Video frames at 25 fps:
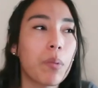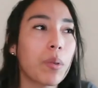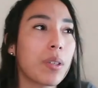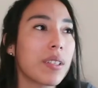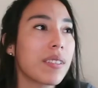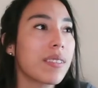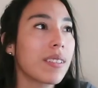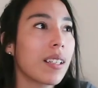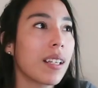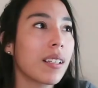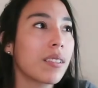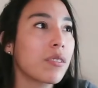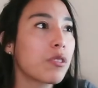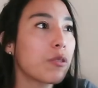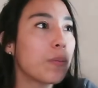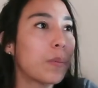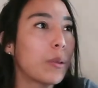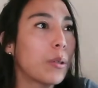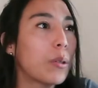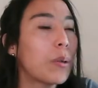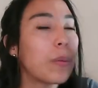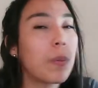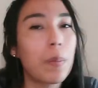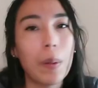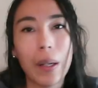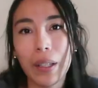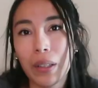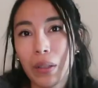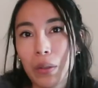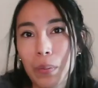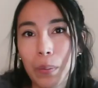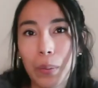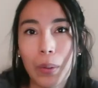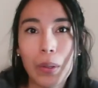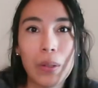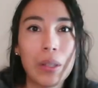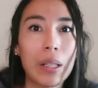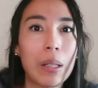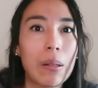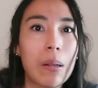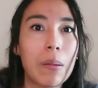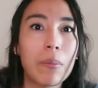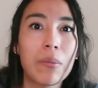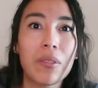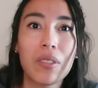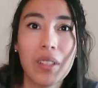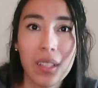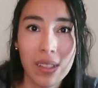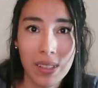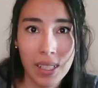por estarnos preocupando por lo que
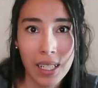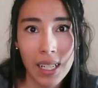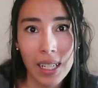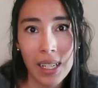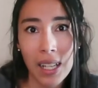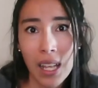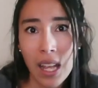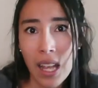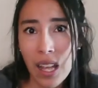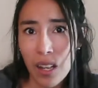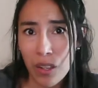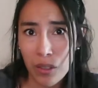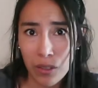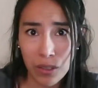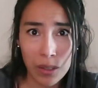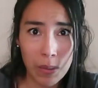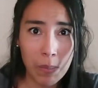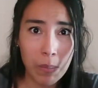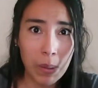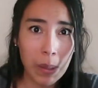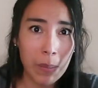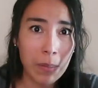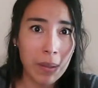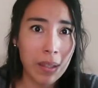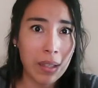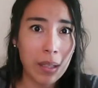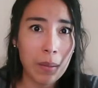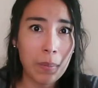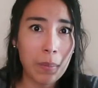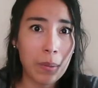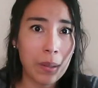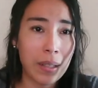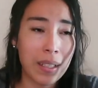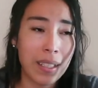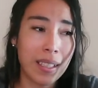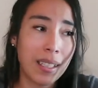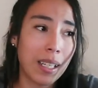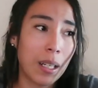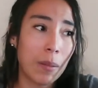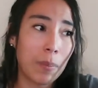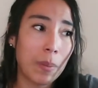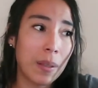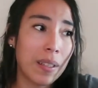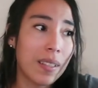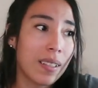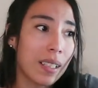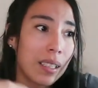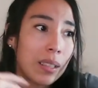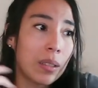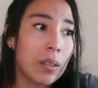vamos a hacer o simplemente por estar
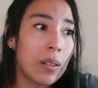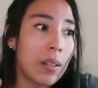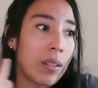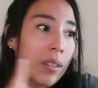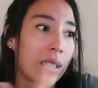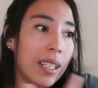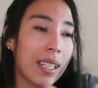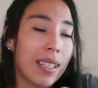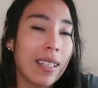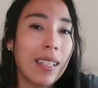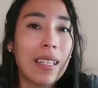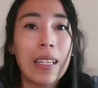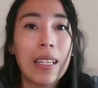pensando en lo que